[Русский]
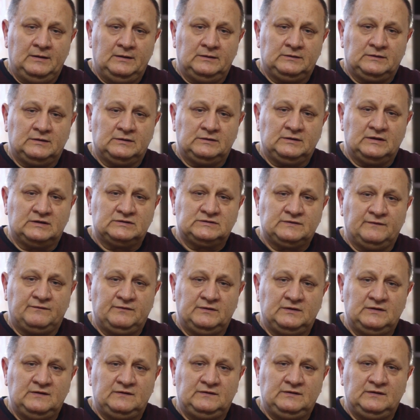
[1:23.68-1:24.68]
Это наше
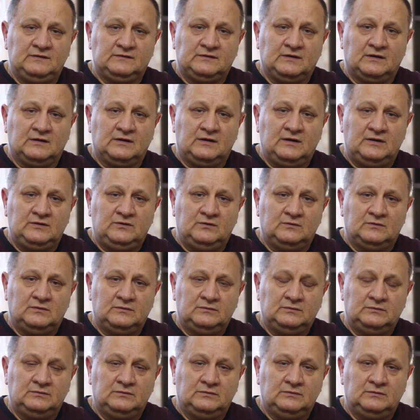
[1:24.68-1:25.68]
федосийское радио.
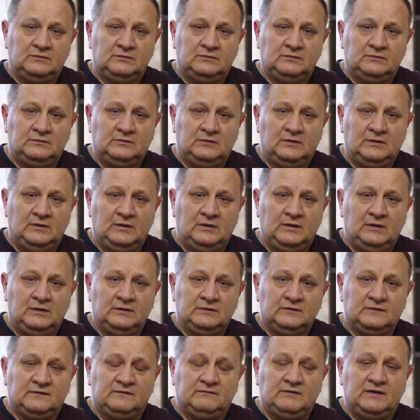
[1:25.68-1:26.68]

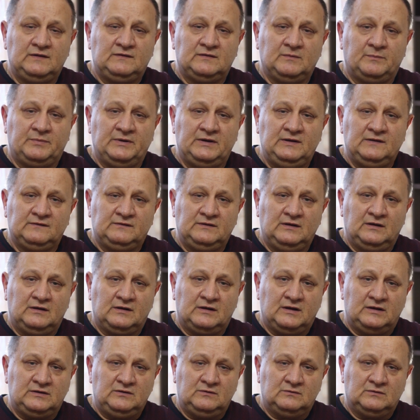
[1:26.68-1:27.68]
Называется «Полезное
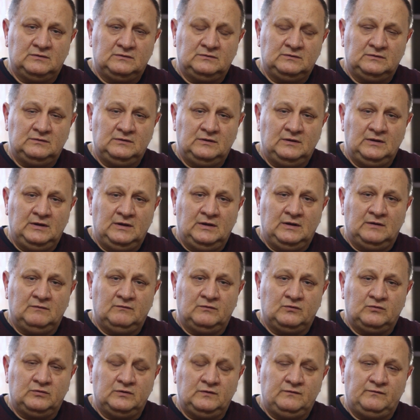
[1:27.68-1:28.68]
радио».
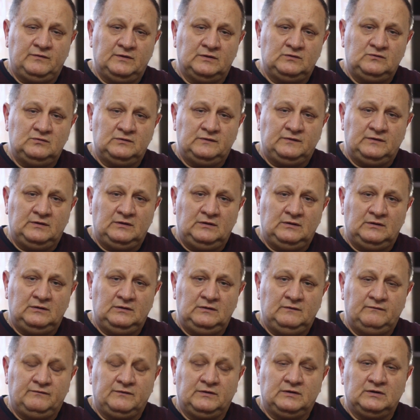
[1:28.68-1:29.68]
Выходит в Феодосии
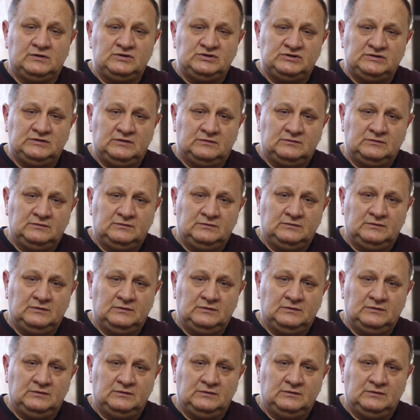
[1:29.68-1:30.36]
и в Керчи.